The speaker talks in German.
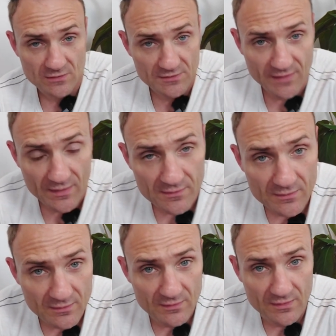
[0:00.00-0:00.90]
dann
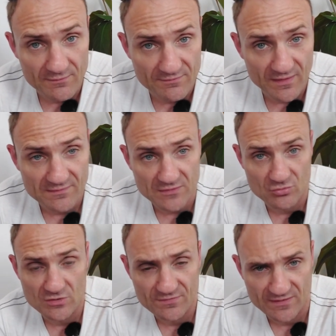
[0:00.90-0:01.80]
äh, wäre es
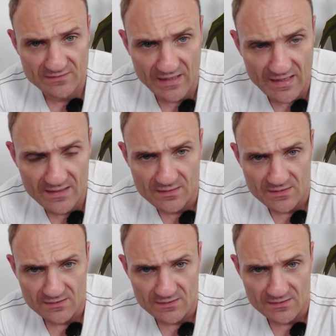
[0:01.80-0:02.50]
natürlich fatal,